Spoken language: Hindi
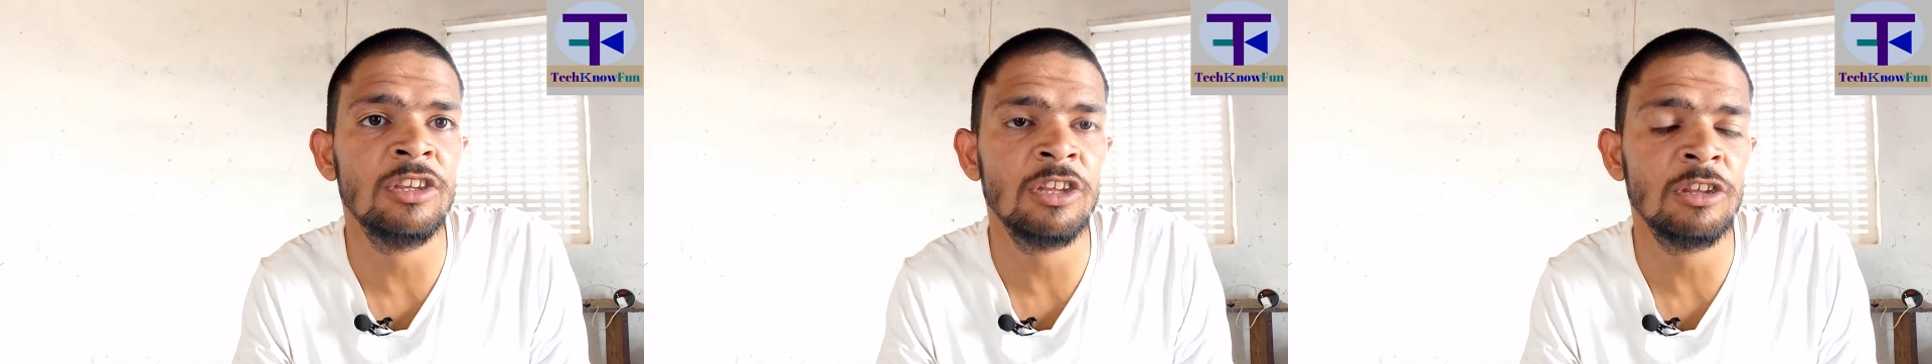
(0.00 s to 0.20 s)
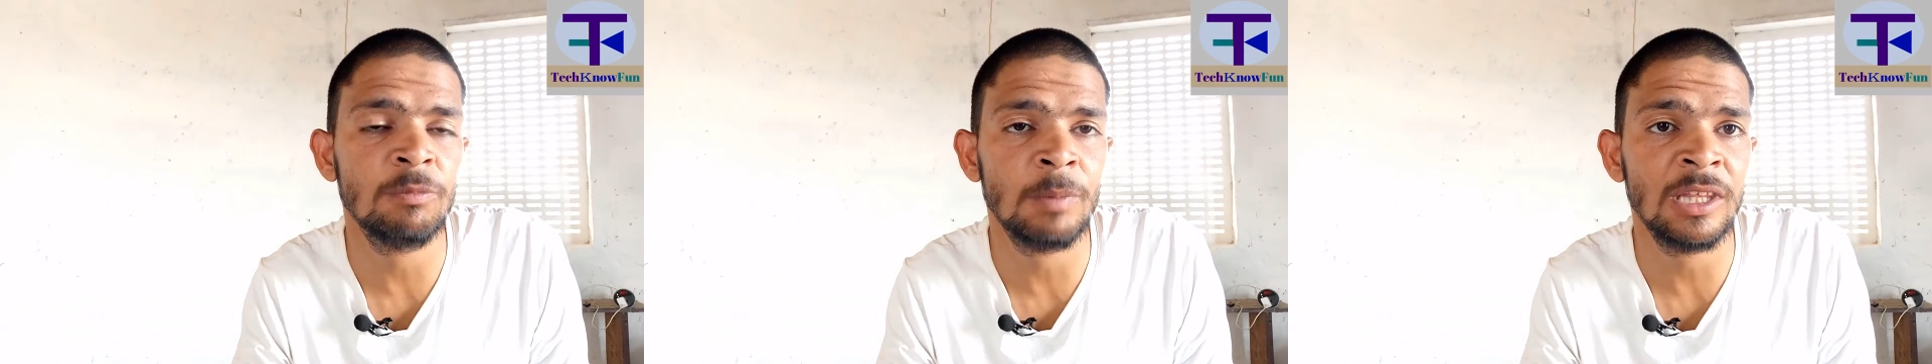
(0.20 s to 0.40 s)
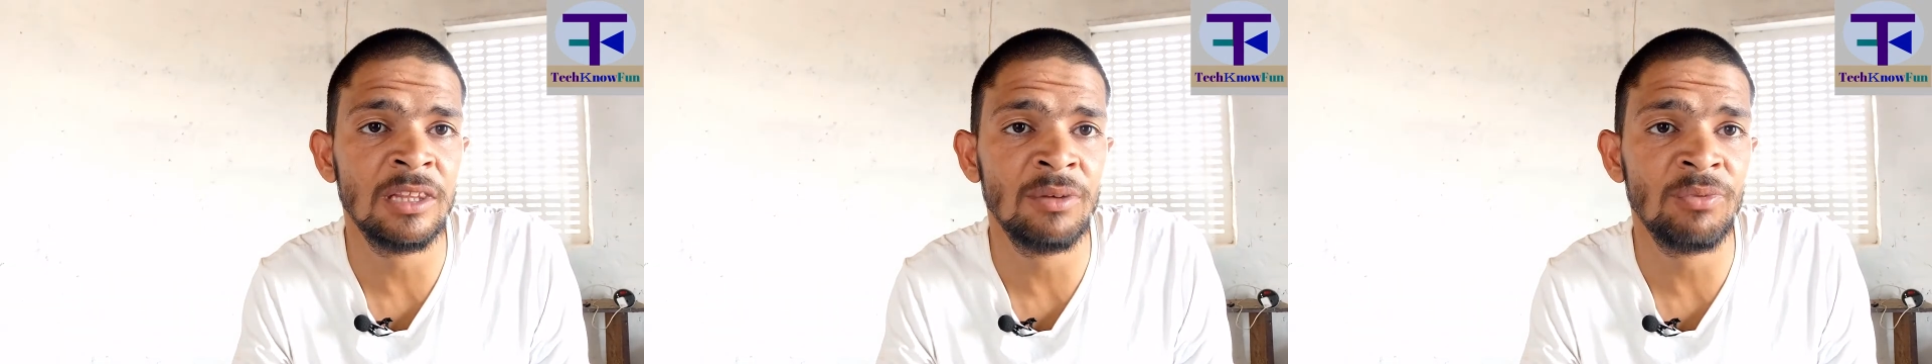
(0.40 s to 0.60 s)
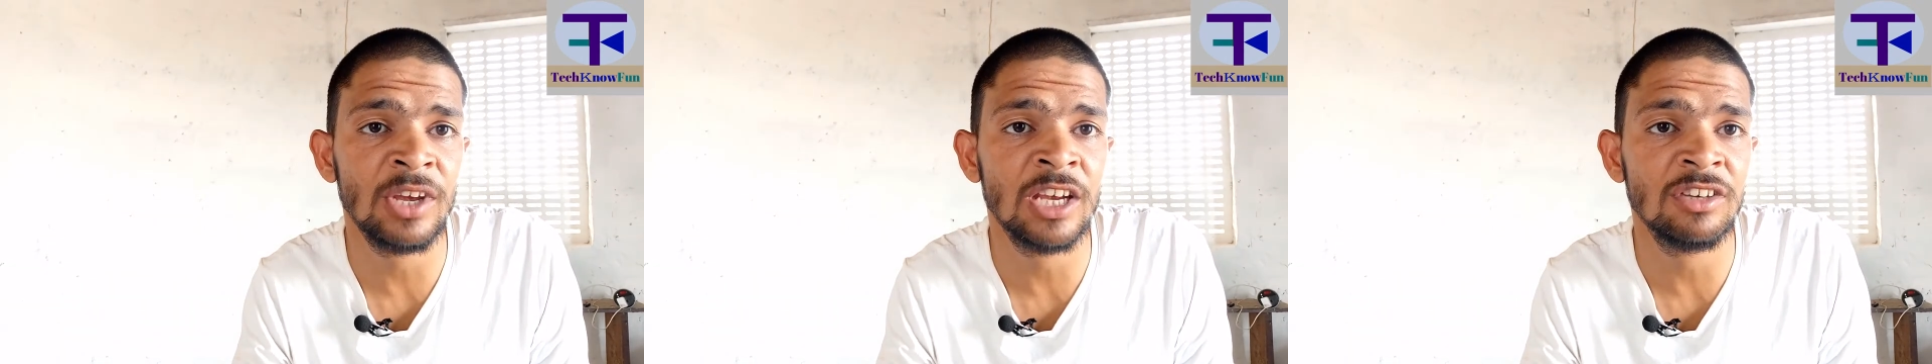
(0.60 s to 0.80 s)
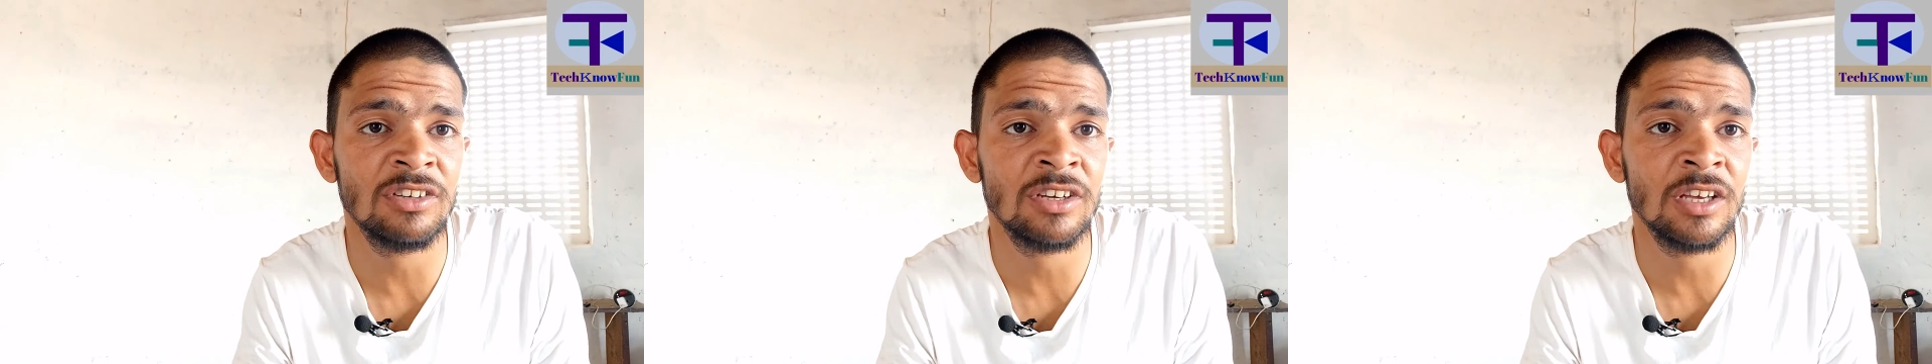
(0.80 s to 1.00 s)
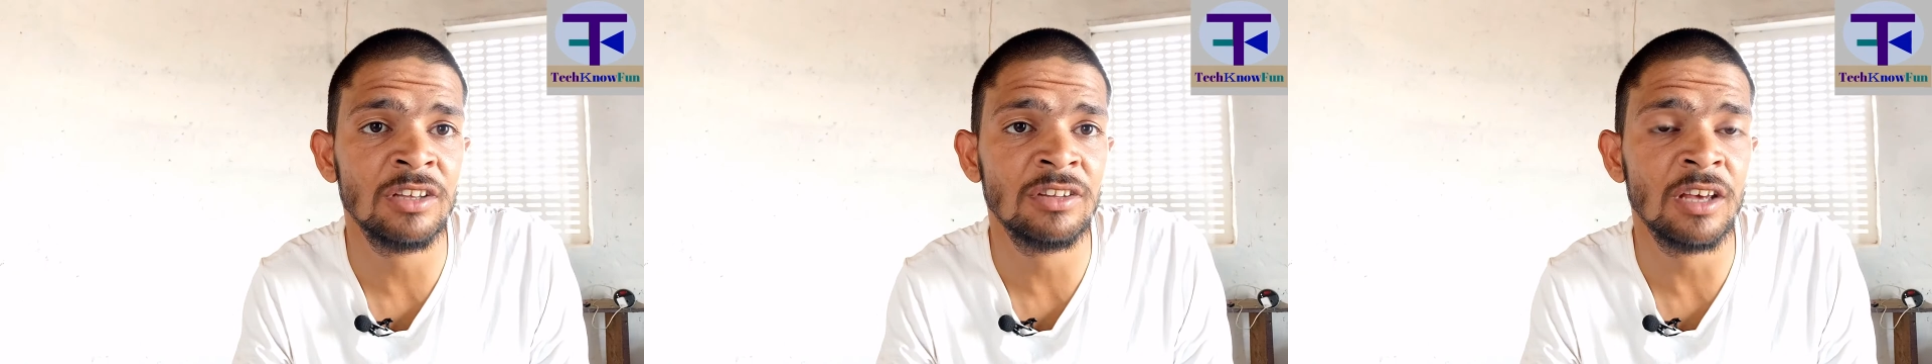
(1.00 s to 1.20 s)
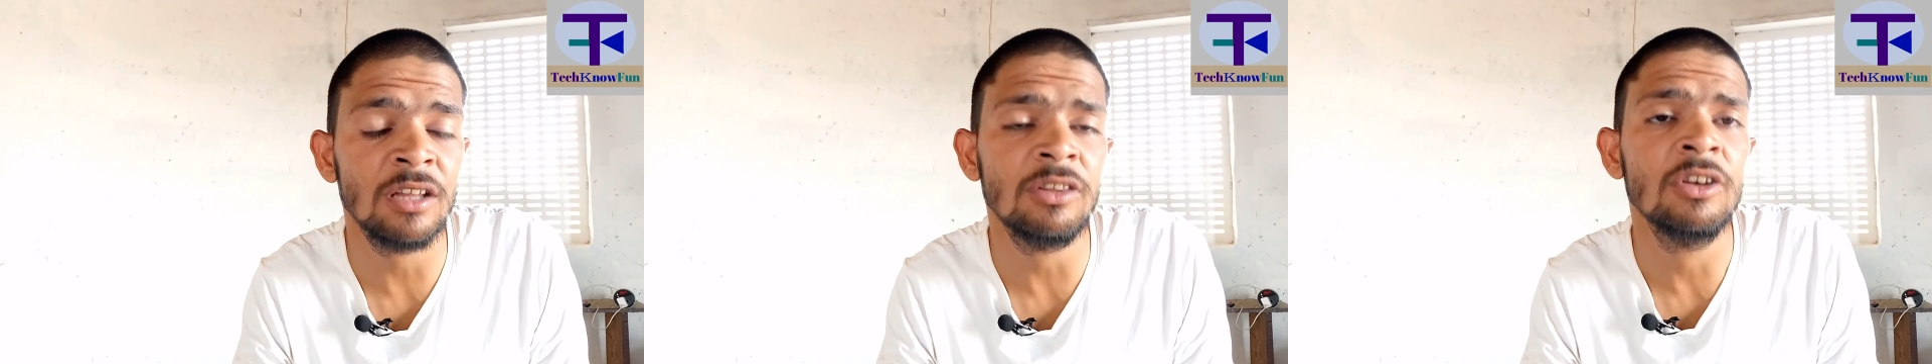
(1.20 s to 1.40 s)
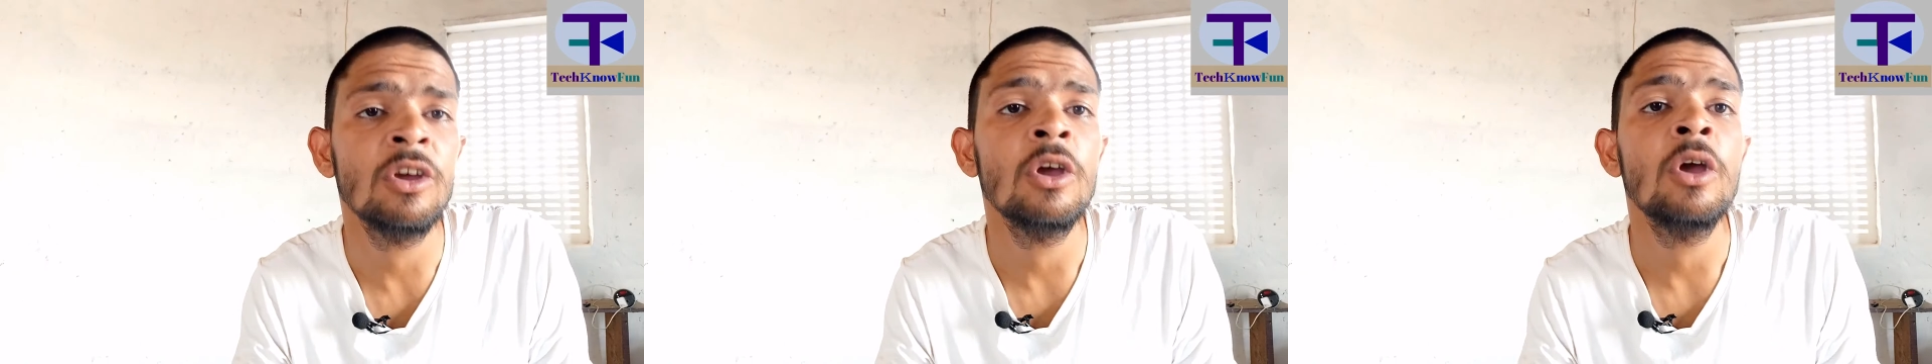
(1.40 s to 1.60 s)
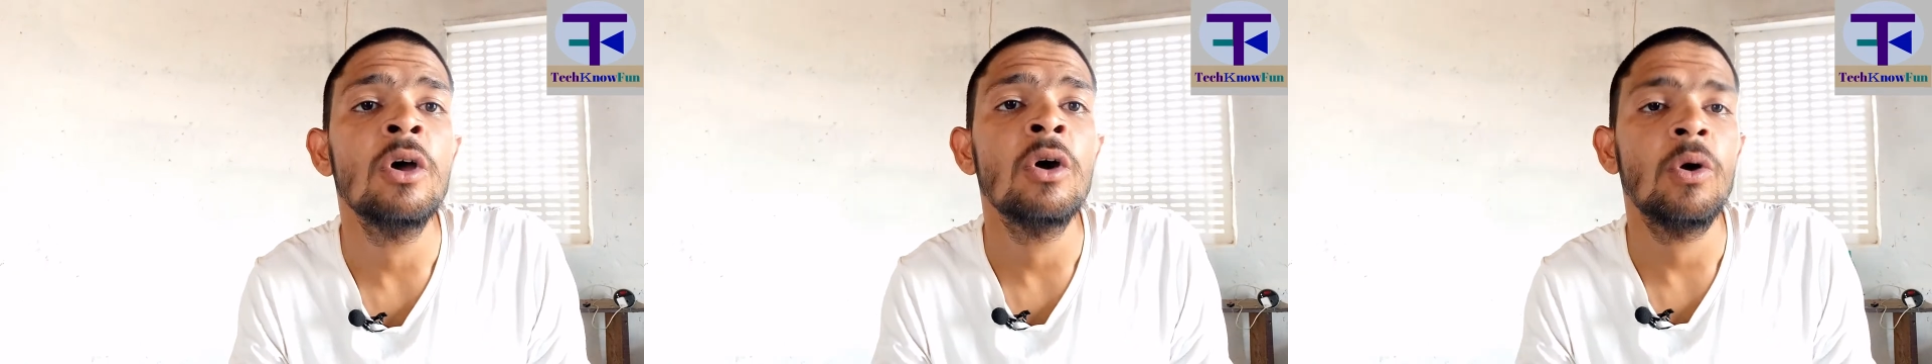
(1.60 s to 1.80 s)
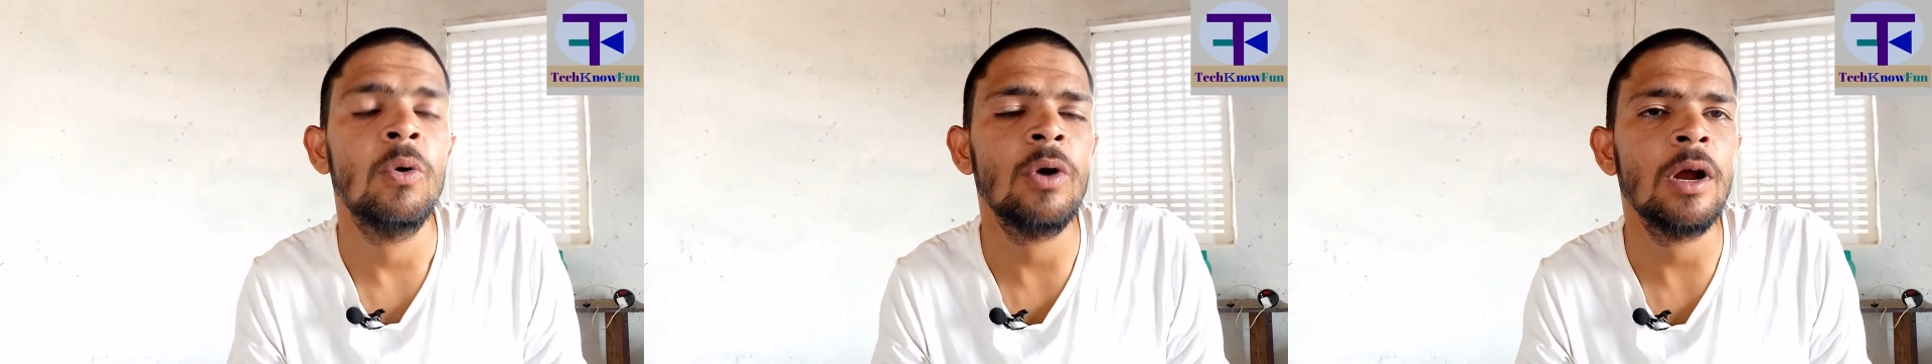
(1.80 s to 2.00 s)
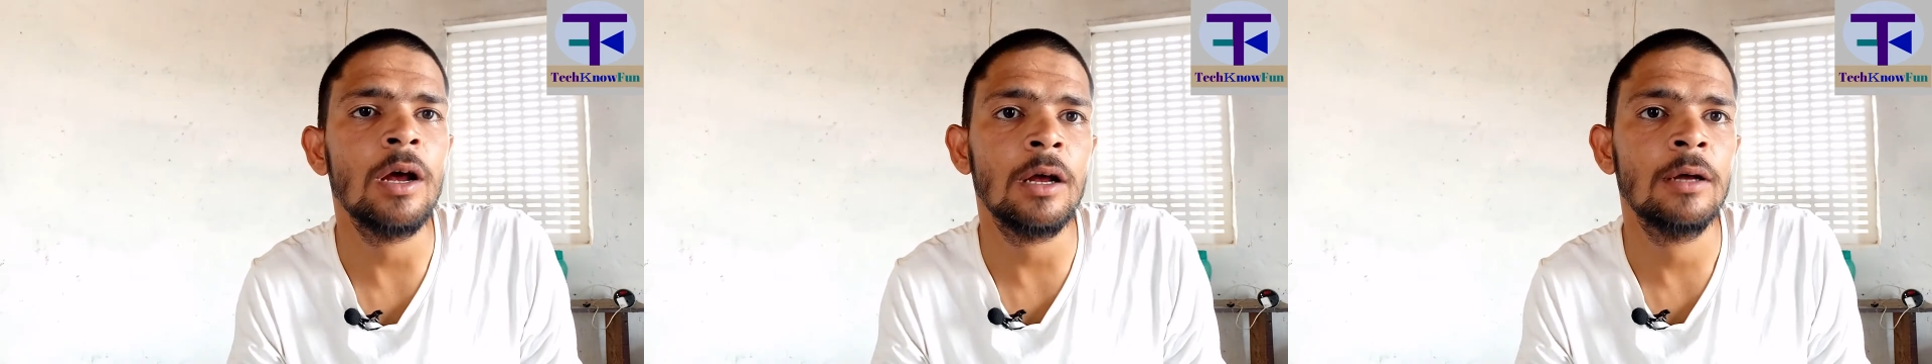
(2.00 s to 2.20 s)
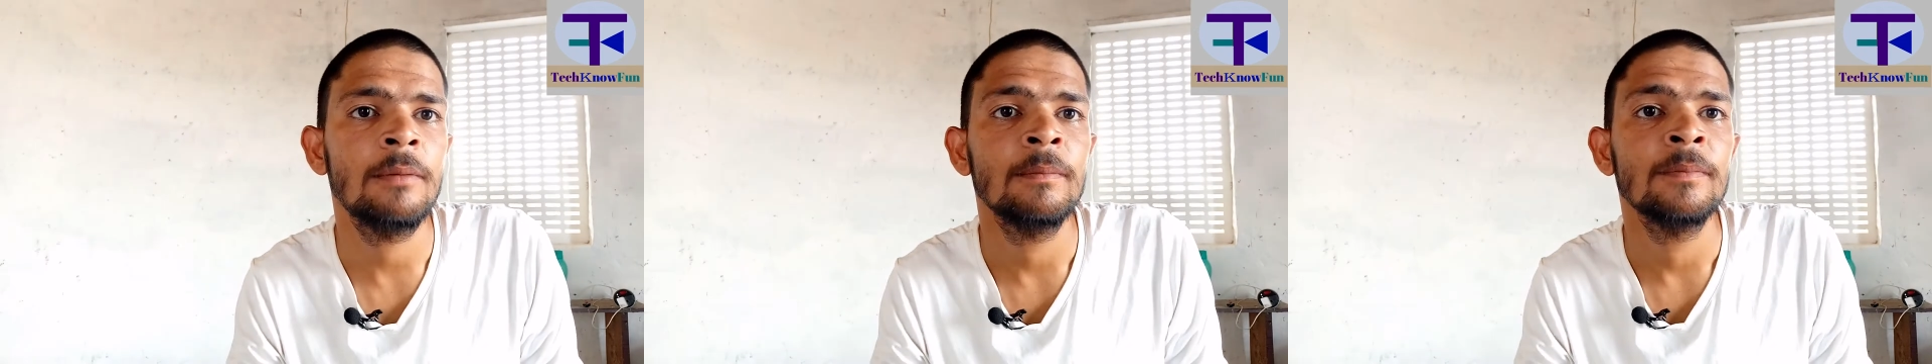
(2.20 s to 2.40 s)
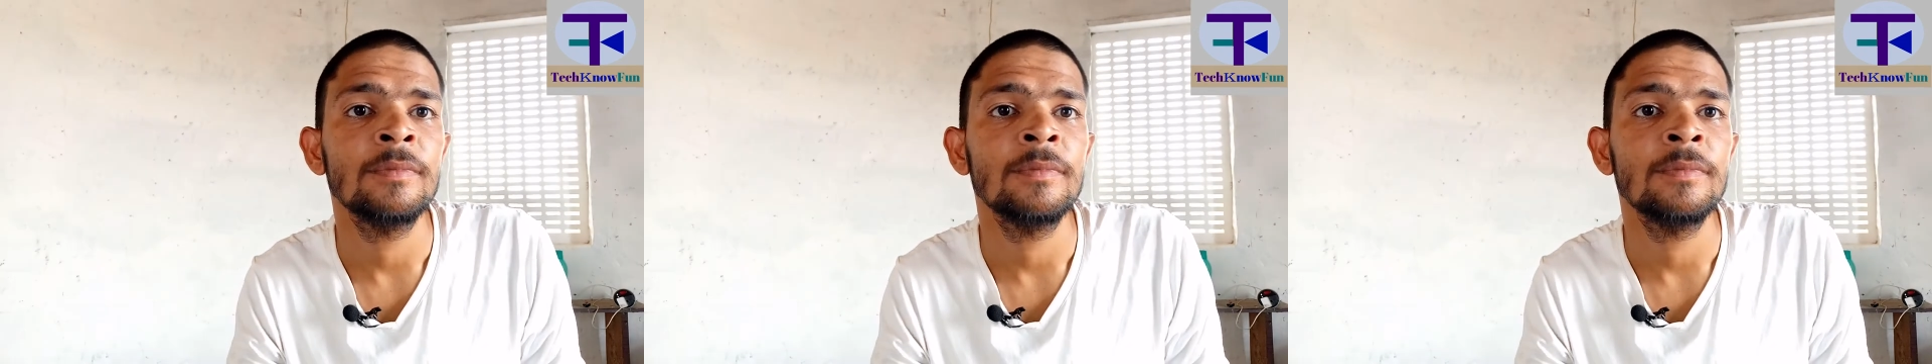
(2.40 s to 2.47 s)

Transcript: इस स्पेसिफिकेशन के साथ और हाँ